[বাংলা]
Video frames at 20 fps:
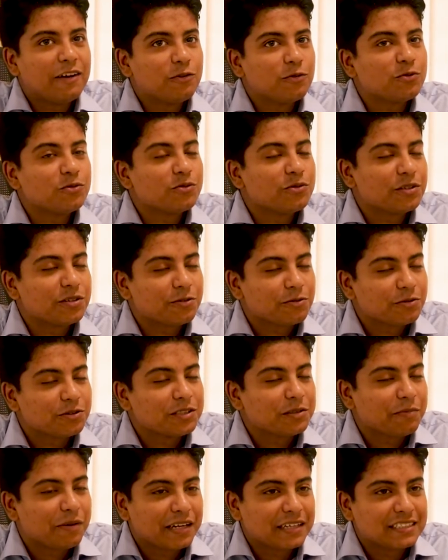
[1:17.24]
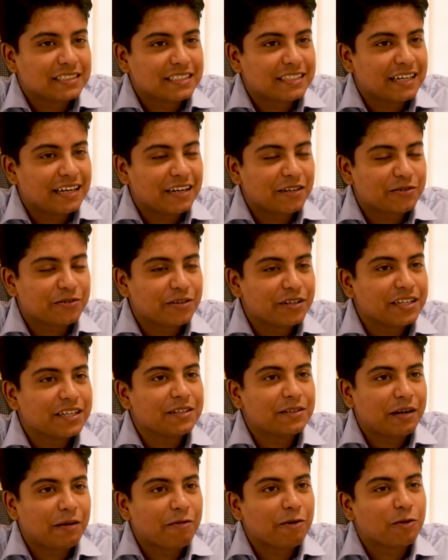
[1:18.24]
নতুন করে খুঁজে পাই যেটা আসলেই
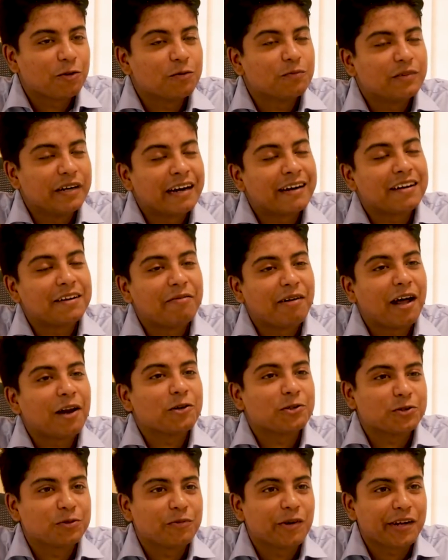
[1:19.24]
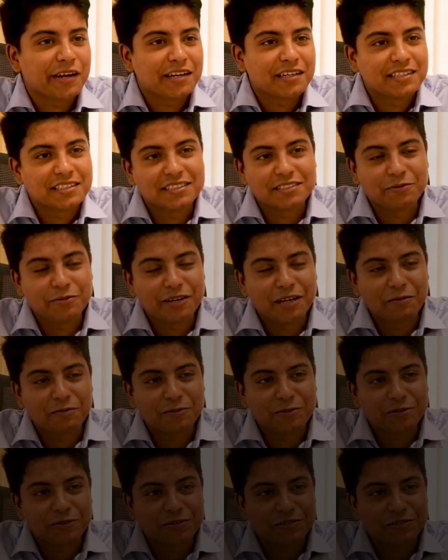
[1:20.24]
আমার খুব একটা ভালো সময় কেটেছে বলে আমি মনে